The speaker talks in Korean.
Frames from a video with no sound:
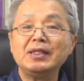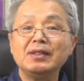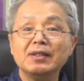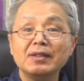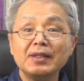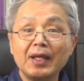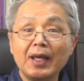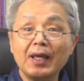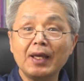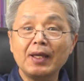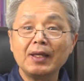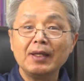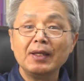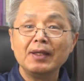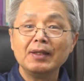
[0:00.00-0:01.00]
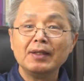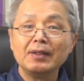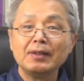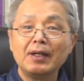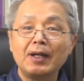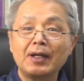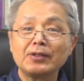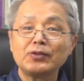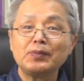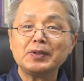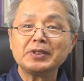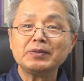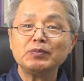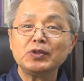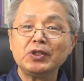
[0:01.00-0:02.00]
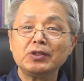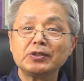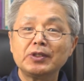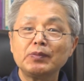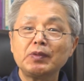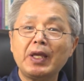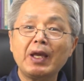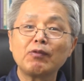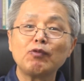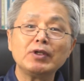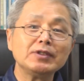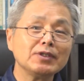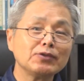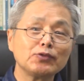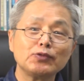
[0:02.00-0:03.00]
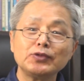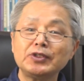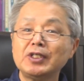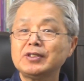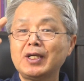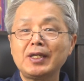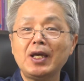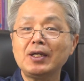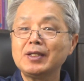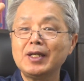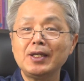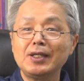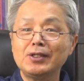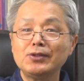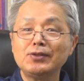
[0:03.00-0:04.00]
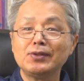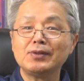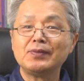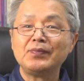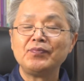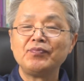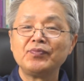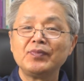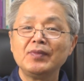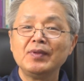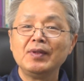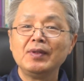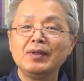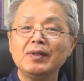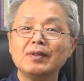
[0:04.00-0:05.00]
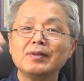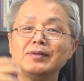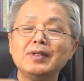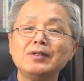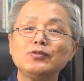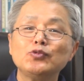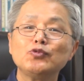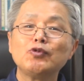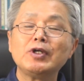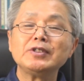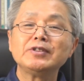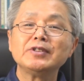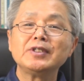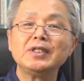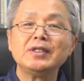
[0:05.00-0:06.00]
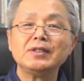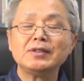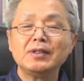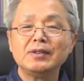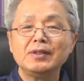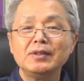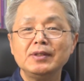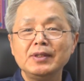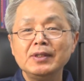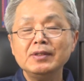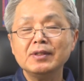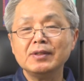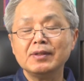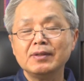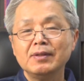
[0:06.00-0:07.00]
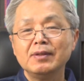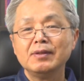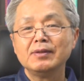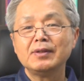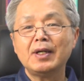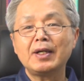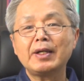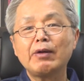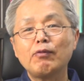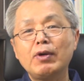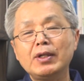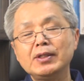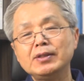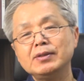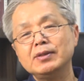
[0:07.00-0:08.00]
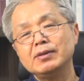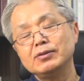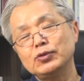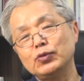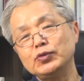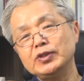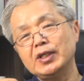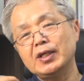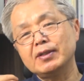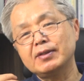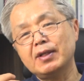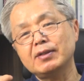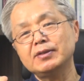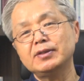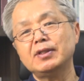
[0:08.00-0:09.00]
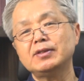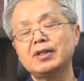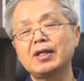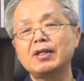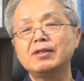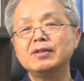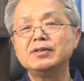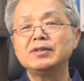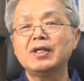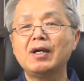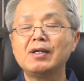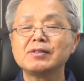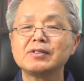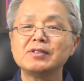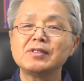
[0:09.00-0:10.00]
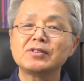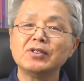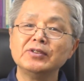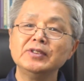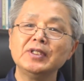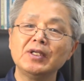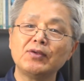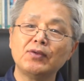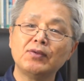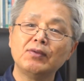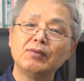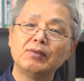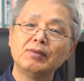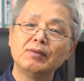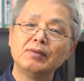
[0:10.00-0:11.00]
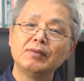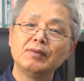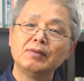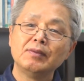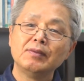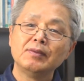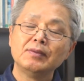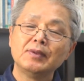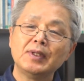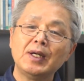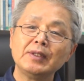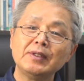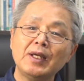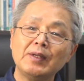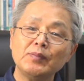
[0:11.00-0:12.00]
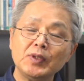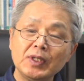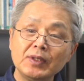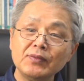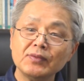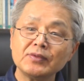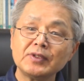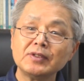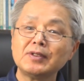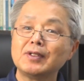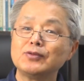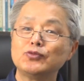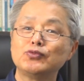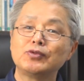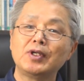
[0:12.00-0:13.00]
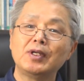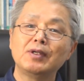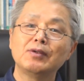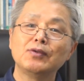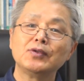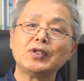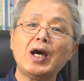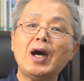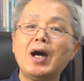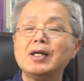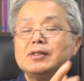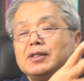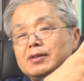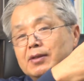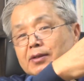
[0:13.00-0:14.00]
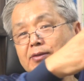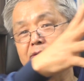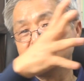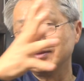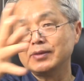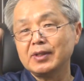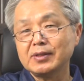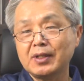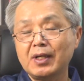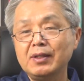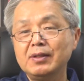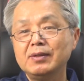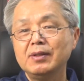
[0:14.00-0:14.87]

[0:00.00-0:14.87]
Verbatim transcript: 있는데, 아까도 말씀드린 것처럼 객관적으로는 세상이 하나예요. 근데 주관성이 있는 나라고 하는 존재가 딱 세상에 등장한 것을 전제로 한다면 세상은 두 개예요. 나 아닌 것들의 세상,